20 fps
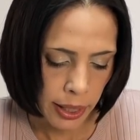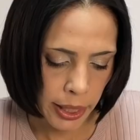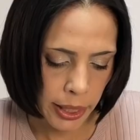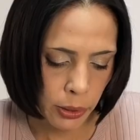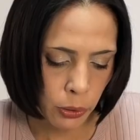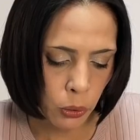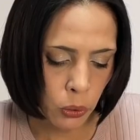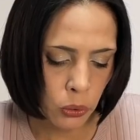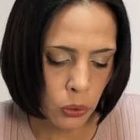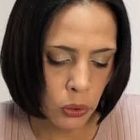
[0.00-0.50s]

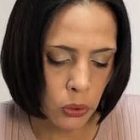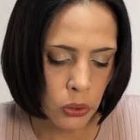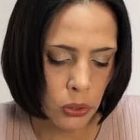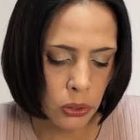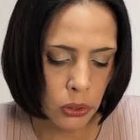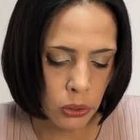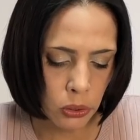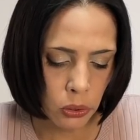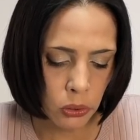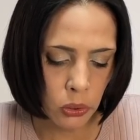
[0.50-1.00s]
労働をす
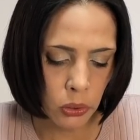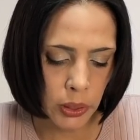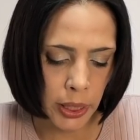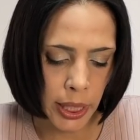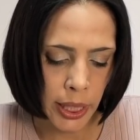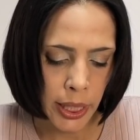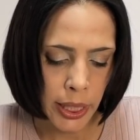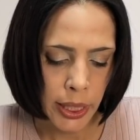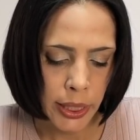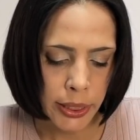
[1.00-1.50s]
ること
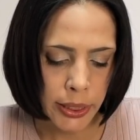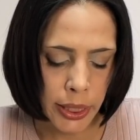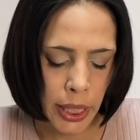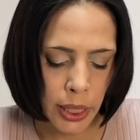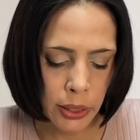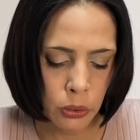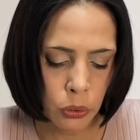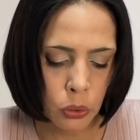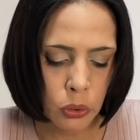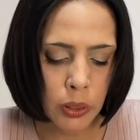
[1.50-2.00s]
でちゃ
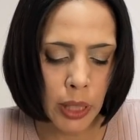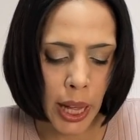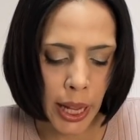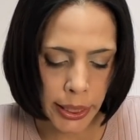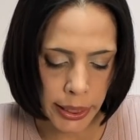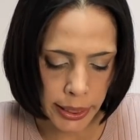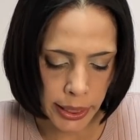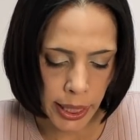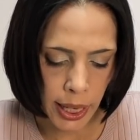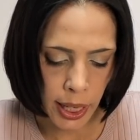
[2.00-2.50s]
んと
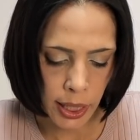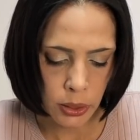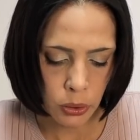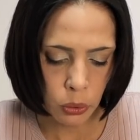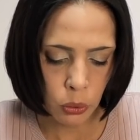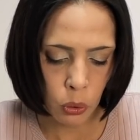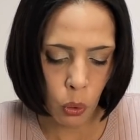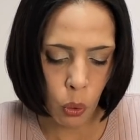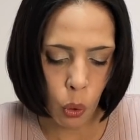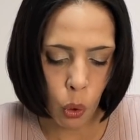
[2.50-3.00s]
対価、そ
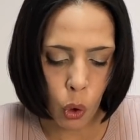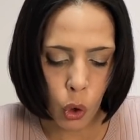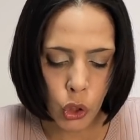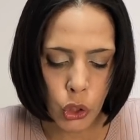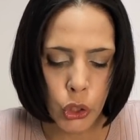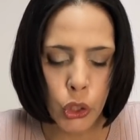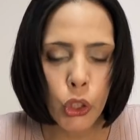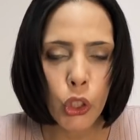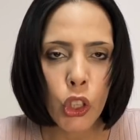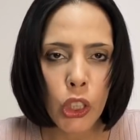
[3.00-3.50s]
の報
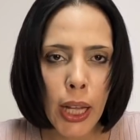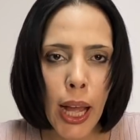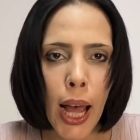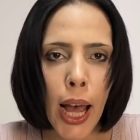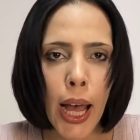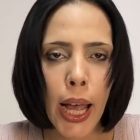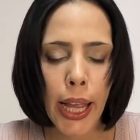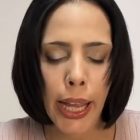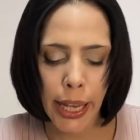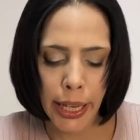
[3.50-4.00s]
酬が
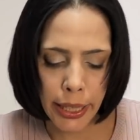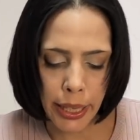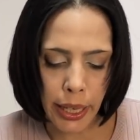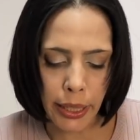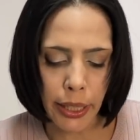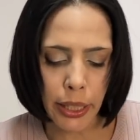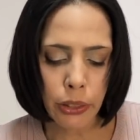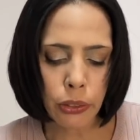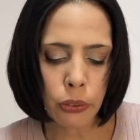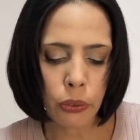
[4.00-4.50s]
得ら
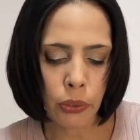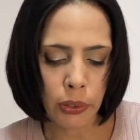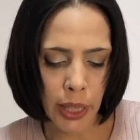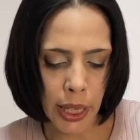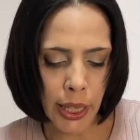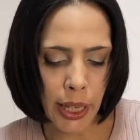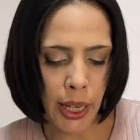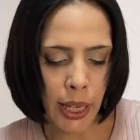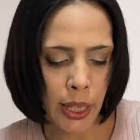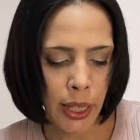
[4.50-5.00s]
れるのな
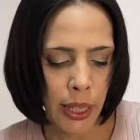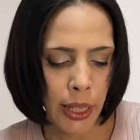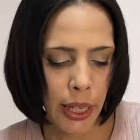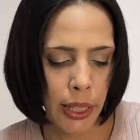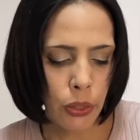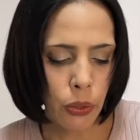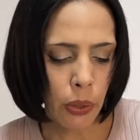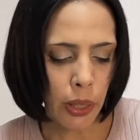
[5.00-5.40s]
ら、そ